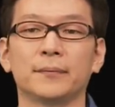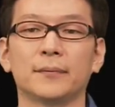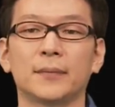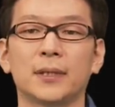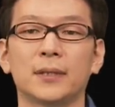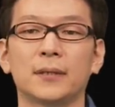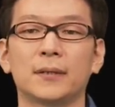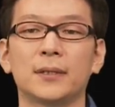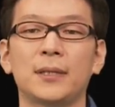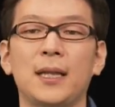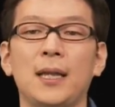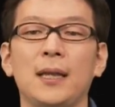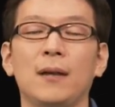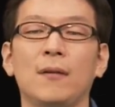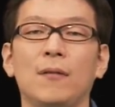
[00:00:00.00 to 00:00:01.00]
そし
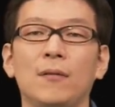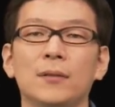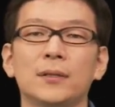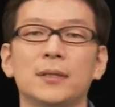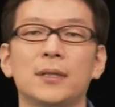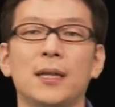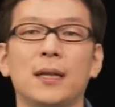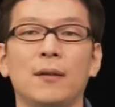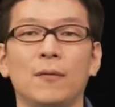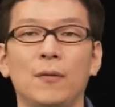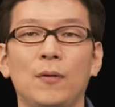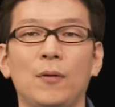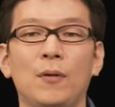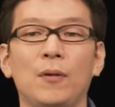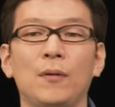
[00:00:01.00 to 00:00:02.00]
て音声
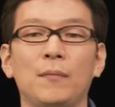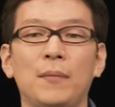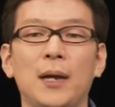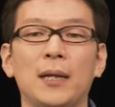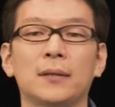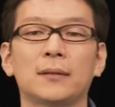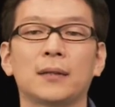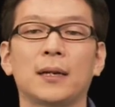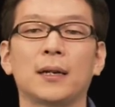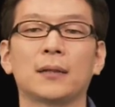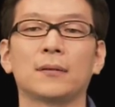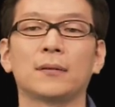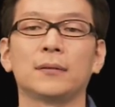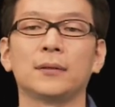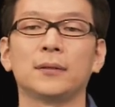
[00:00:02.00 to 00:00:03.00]
をマイクから
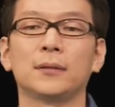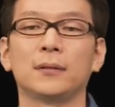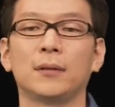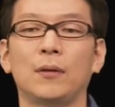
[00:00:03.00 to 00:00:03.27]
取る